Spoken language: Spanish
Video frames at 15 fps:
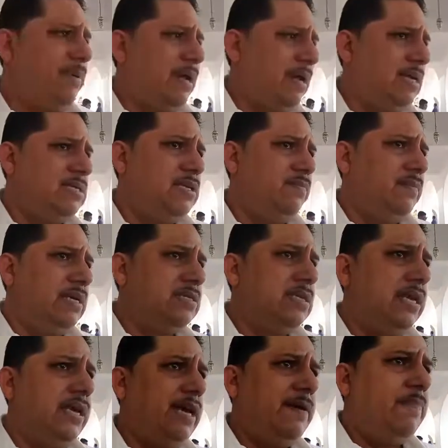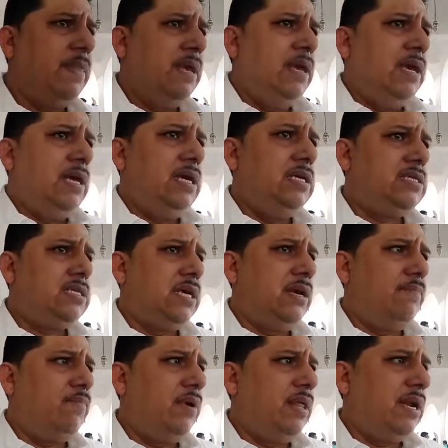para que se investigue y
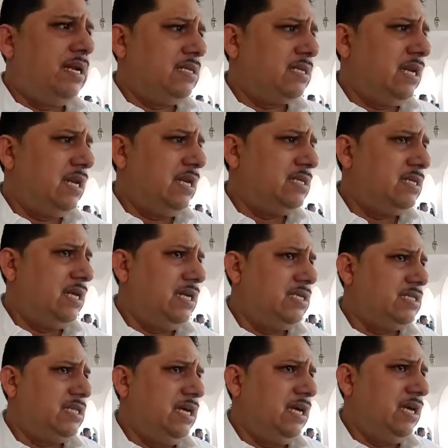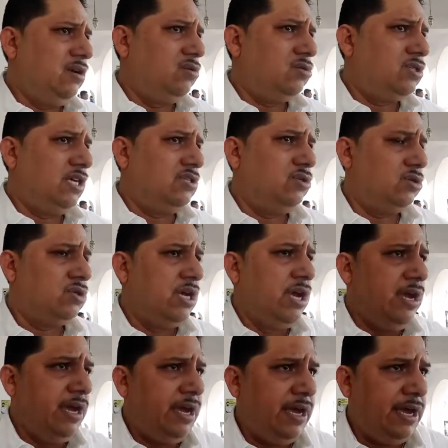se puedan esclarecer este, los hechos.
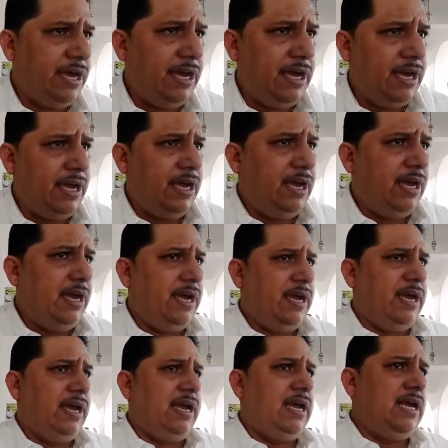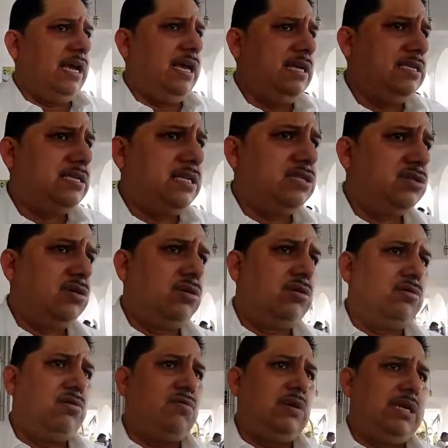Eh, eh, insisto,
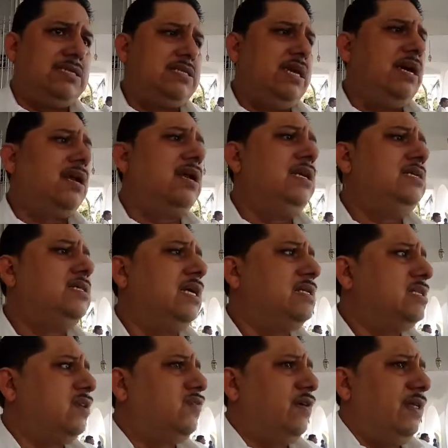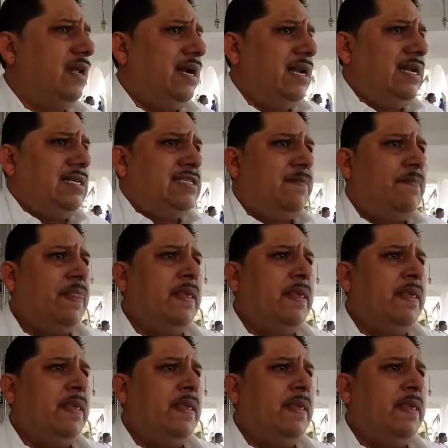al ser instancias federales,